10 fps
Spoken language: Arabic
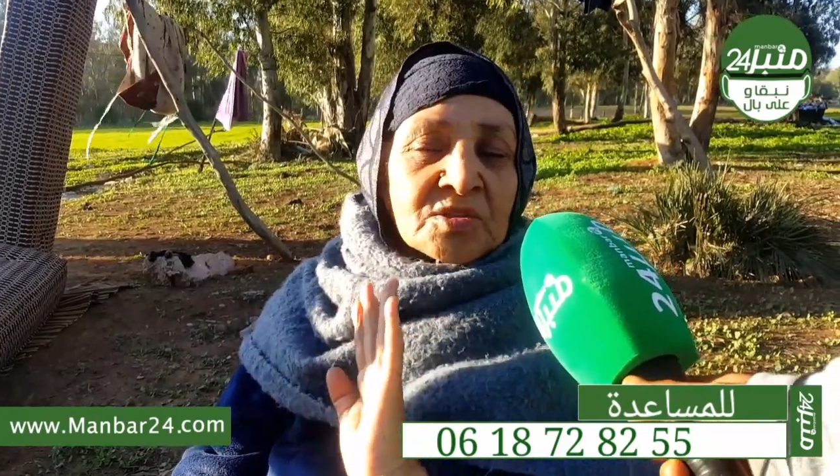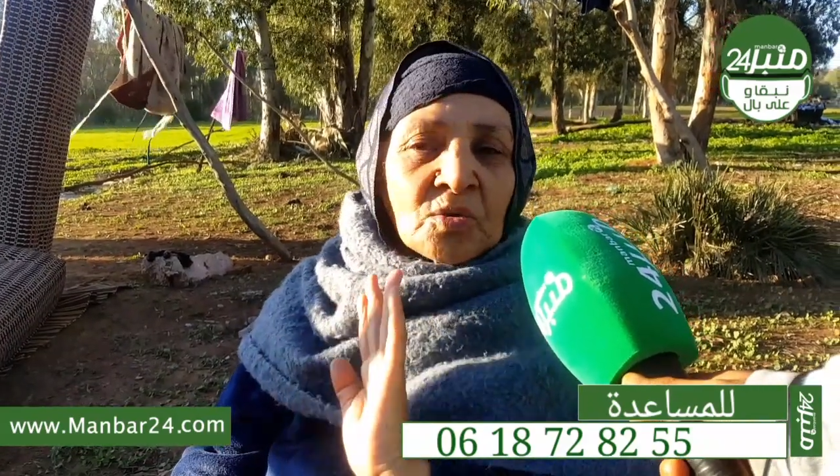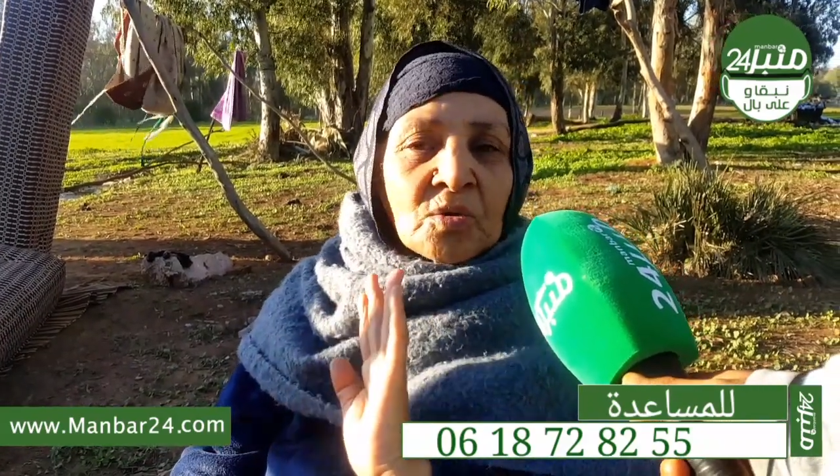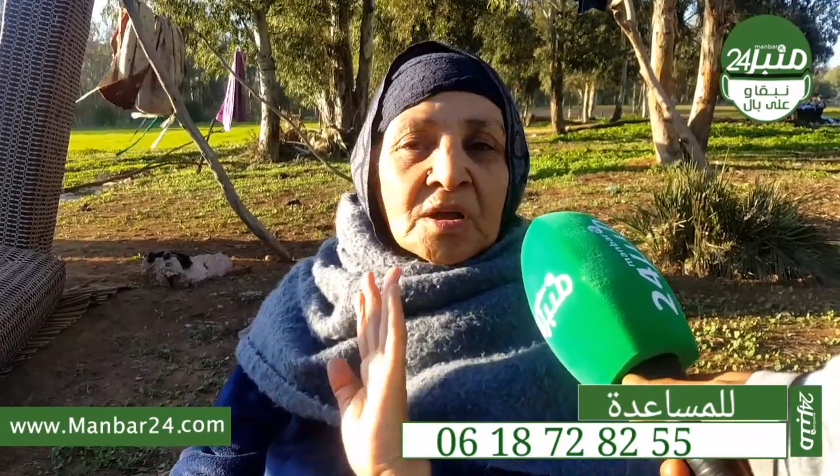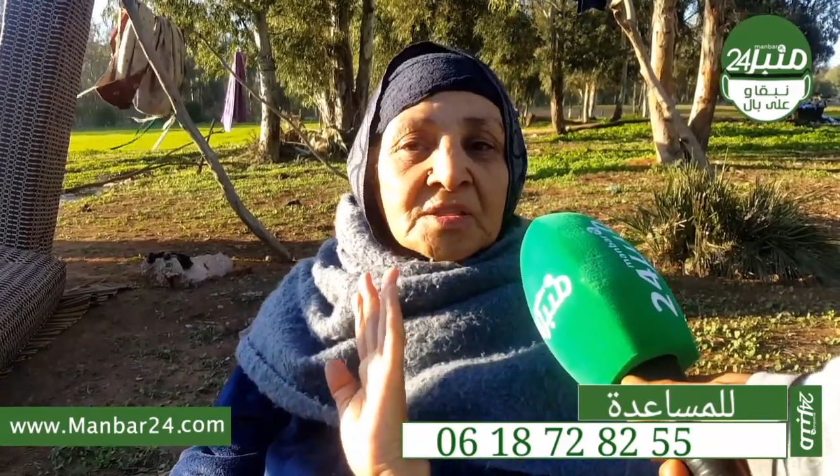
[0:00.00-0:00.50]

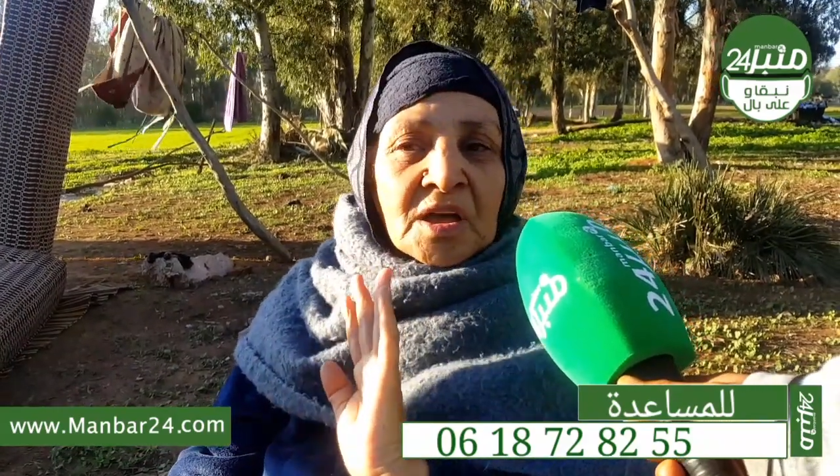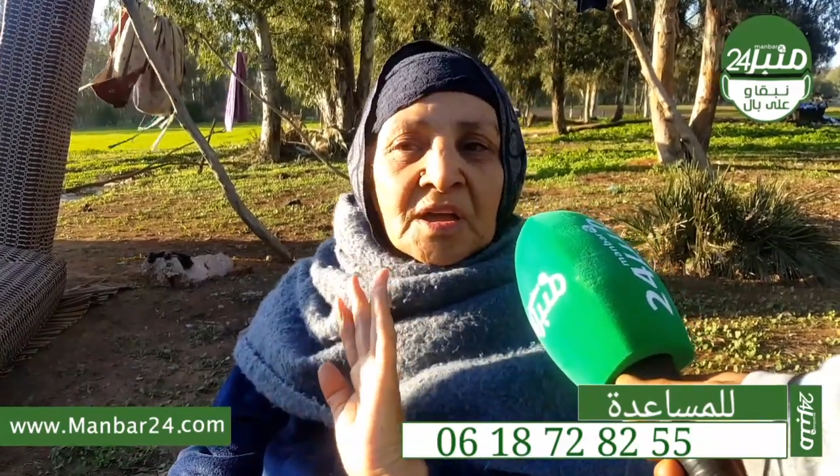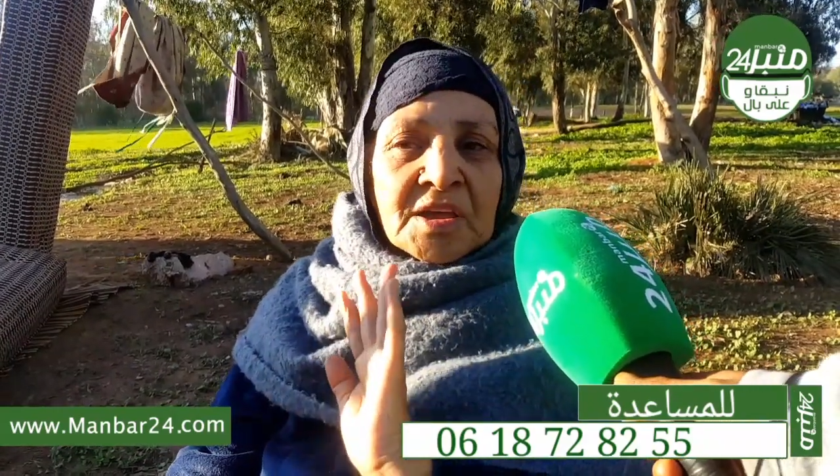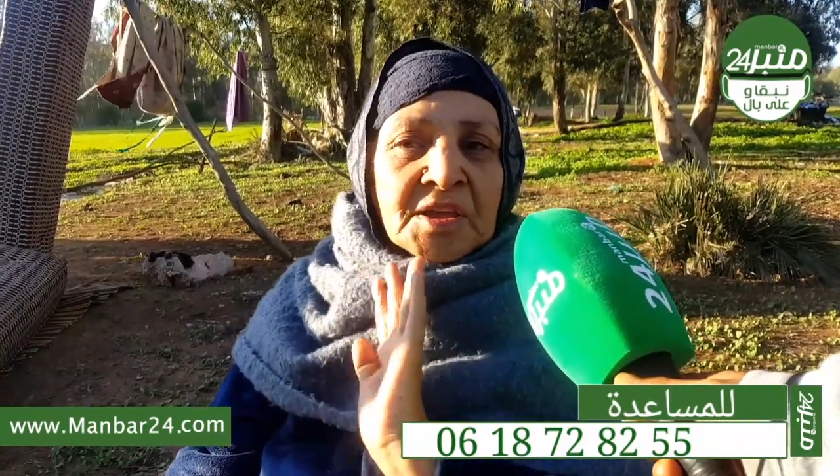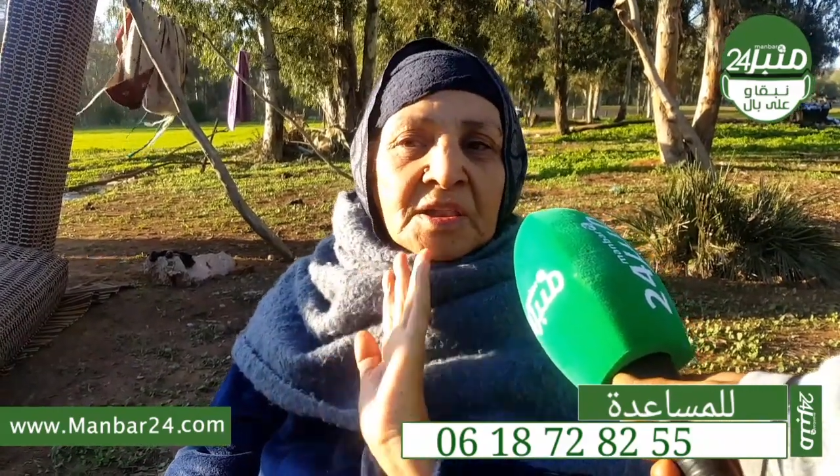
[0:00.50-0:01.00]
الدخان
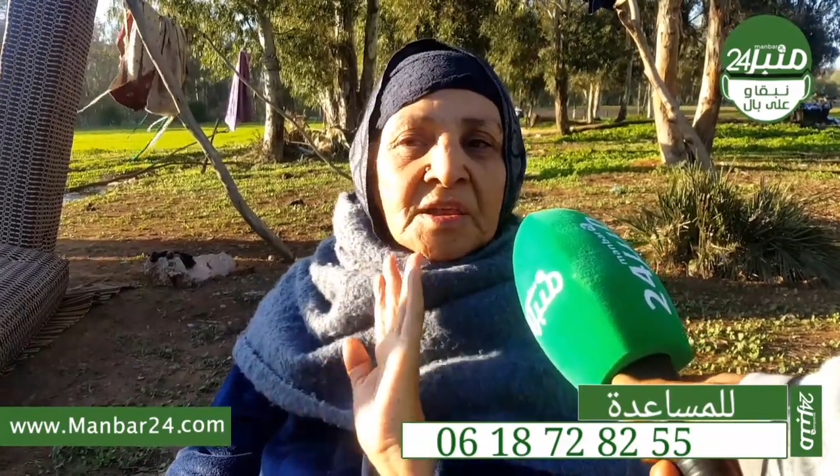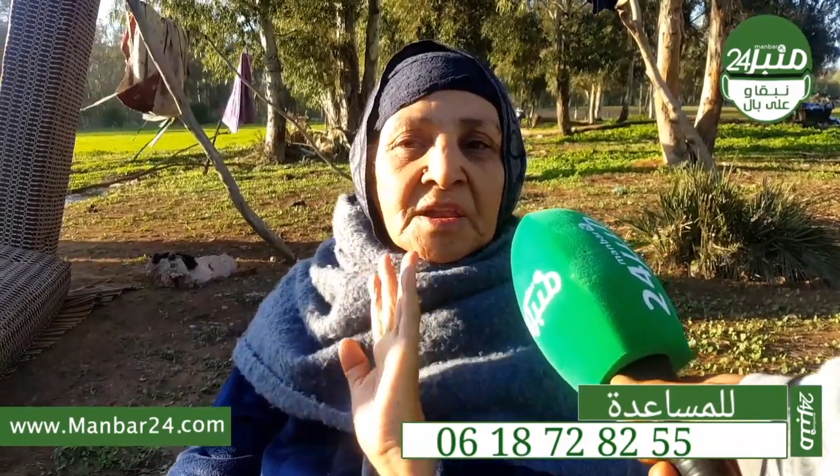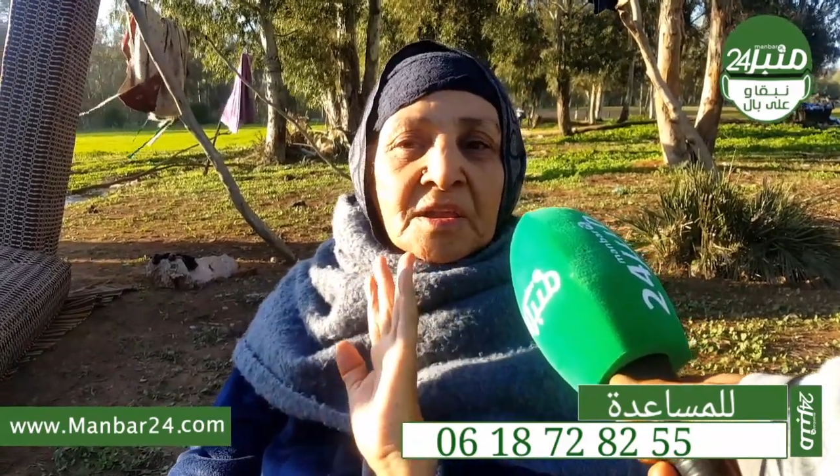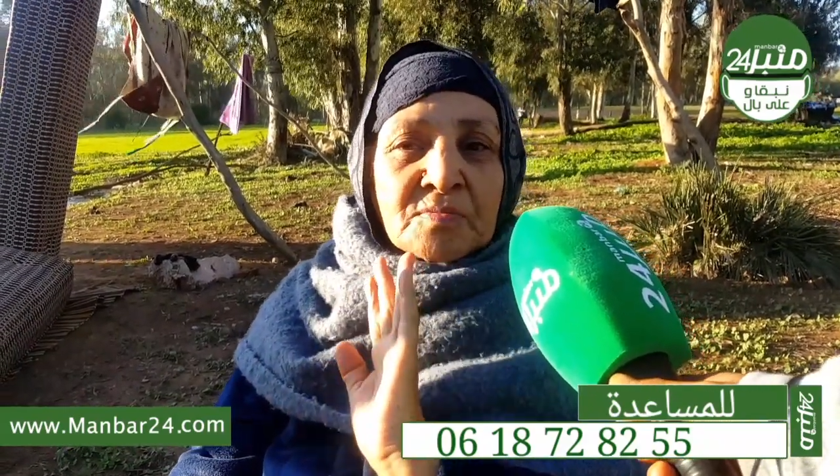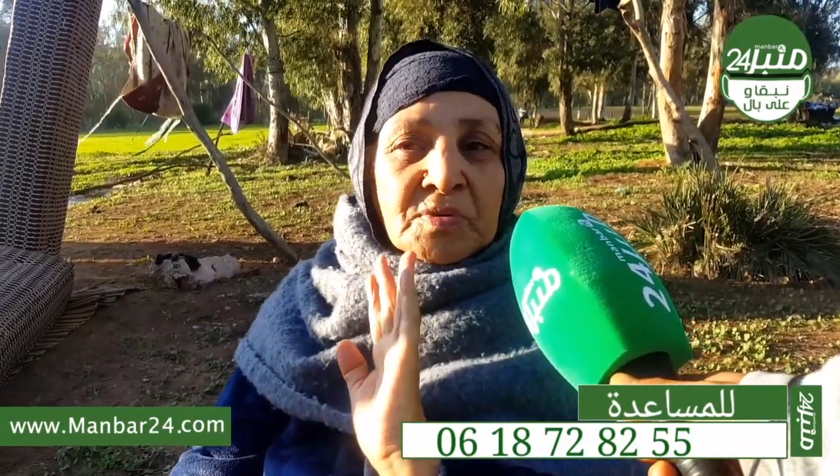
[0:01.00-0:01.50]
دخل
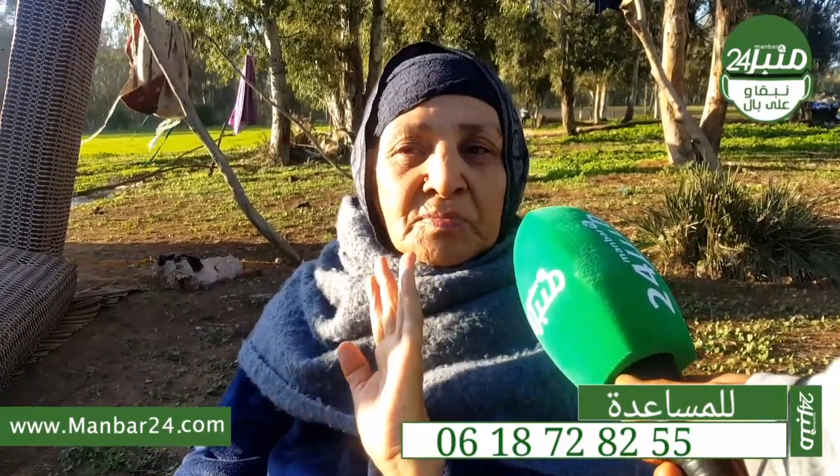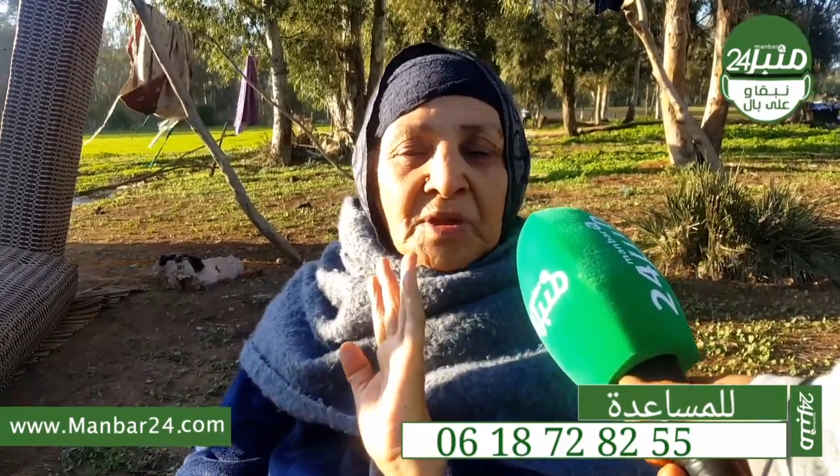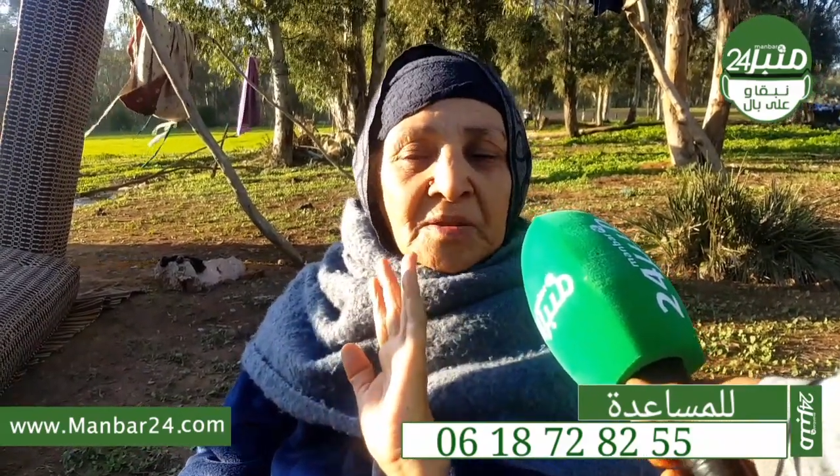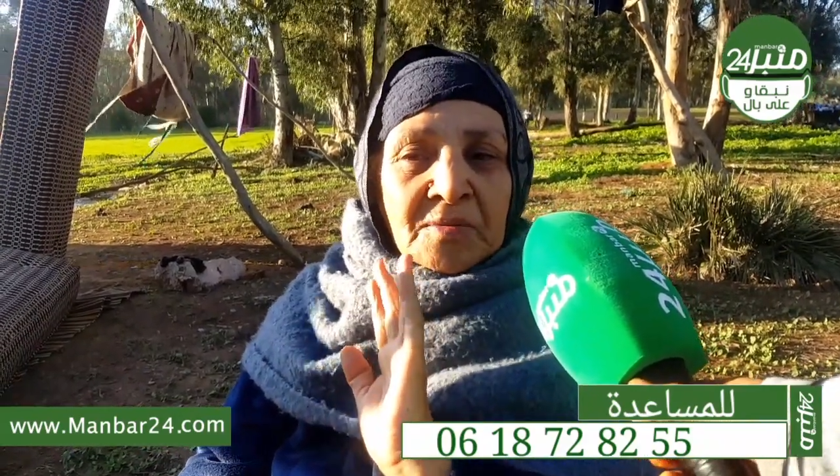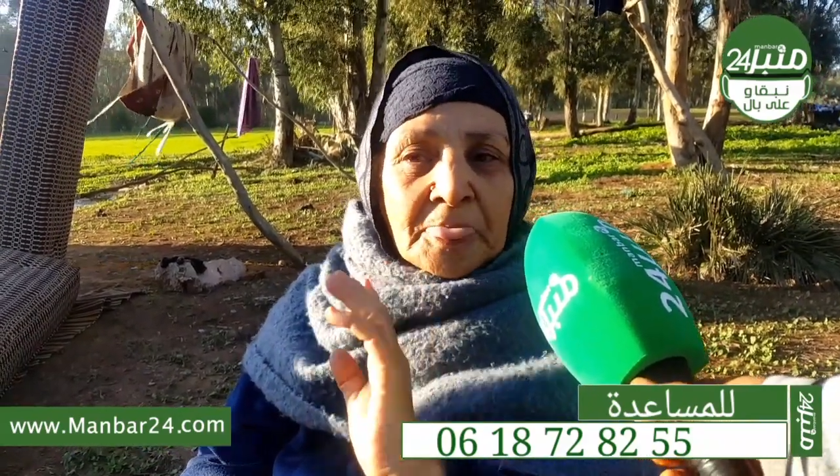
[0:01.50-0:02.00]
حلينا البيبان